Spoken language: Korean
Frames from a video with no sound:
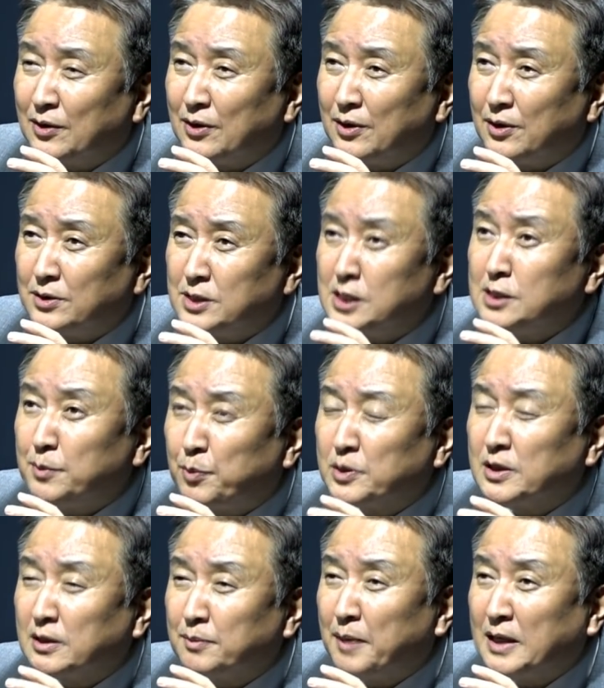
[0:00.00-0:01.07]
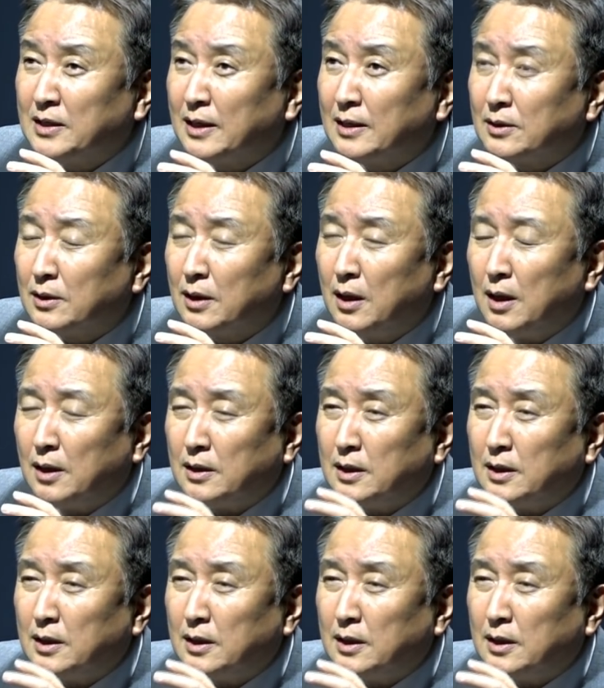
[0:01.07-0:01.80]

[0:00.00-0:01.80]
네. 70% 반영하는 70%. 거.